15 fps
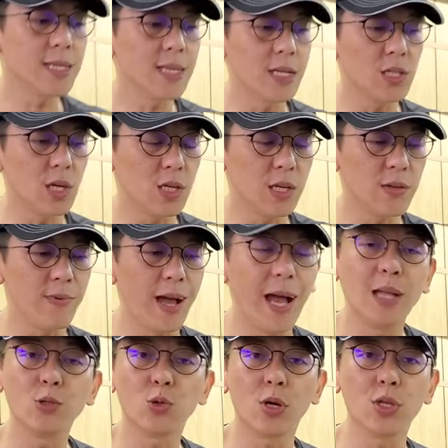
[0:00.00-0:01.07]
议在这个地方
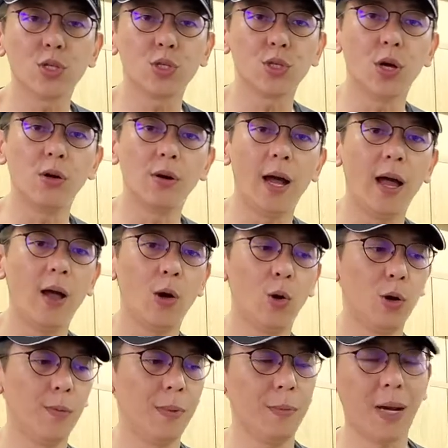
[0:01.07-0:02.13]
安装的时候啊，
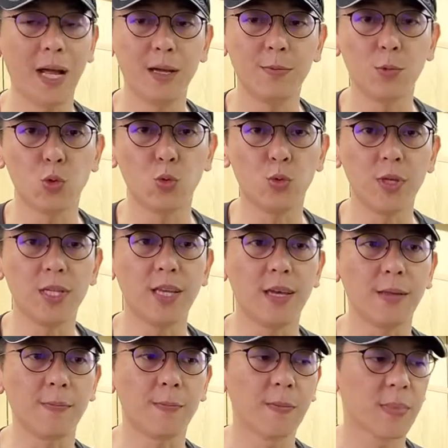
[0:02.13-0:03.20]
我们把它涂一
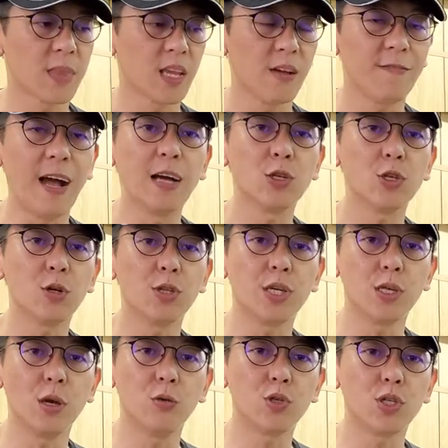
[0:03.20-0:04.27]
点防锈的
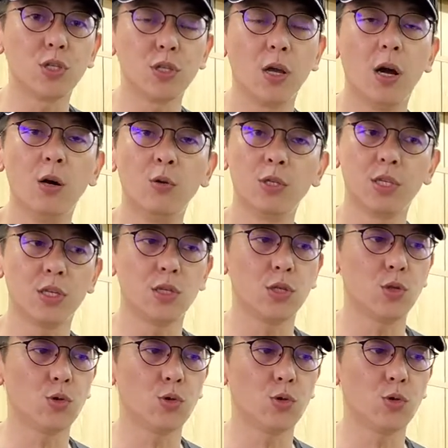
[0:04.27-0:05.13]
油脂啊，或者是